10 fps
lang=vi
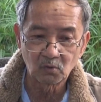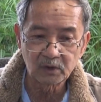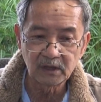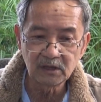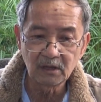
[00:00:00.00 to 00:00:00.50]
dầu
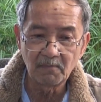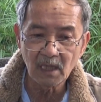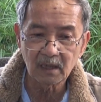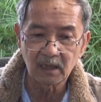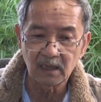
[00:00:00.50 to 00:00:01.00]
khí với
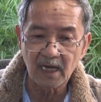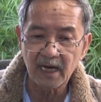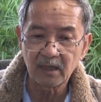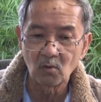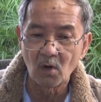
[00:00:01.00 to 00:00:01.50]
bất kỳ
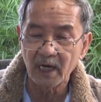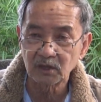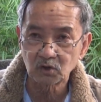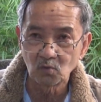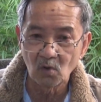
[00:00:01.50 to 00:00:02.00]
ai
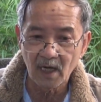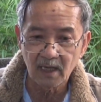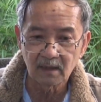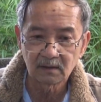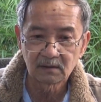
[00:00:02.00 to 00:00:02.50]
ngoài Trung
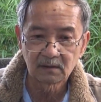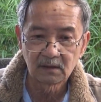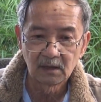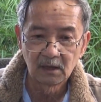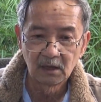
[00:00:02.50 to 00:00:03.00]
Hoa
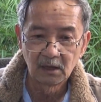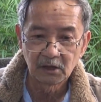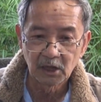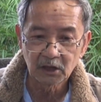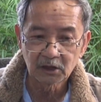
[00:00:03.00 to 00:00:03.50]

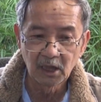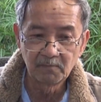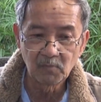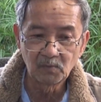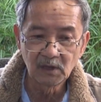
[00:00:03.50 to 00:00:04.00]
để
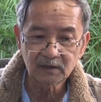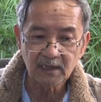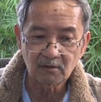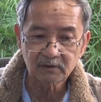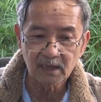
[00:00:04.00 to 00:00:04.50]
thêm một bước
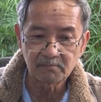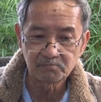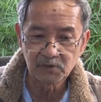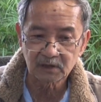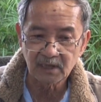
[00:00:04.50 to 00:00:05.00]
tạo thành
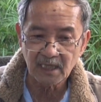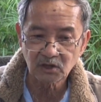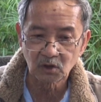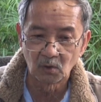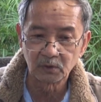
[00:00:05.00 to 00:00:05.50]
việc đã
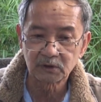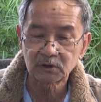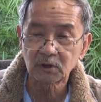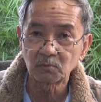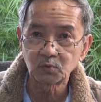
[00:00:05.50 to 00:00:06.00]
rồi
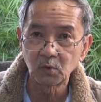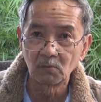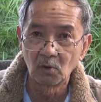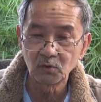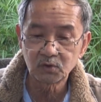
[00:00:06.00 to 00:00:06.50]
trong
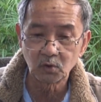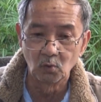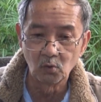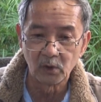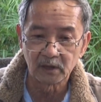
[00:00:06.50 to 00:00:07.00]
tuyên bố
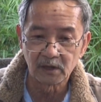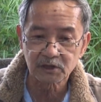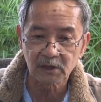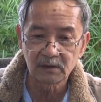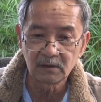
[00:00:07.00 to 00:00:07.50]
chủ quyền
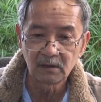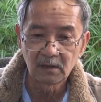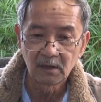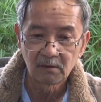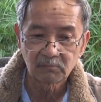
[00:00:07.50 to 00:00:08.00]
lịch sử
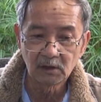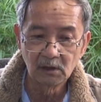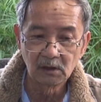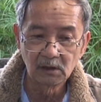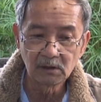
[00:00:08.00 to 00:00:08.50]
về
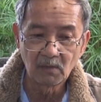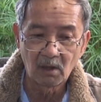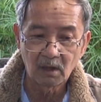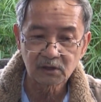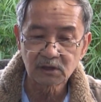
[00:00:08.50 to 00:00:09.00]
đường lưỡi
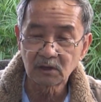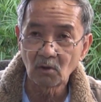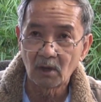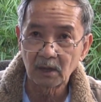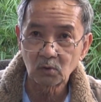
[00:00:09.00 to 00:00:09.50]
bò
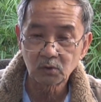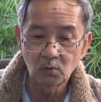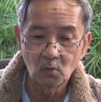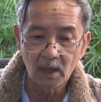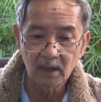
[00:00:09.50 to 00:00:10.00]
chính đoạn của
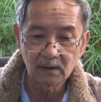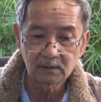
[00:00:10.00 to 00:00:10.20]
Trung Hoa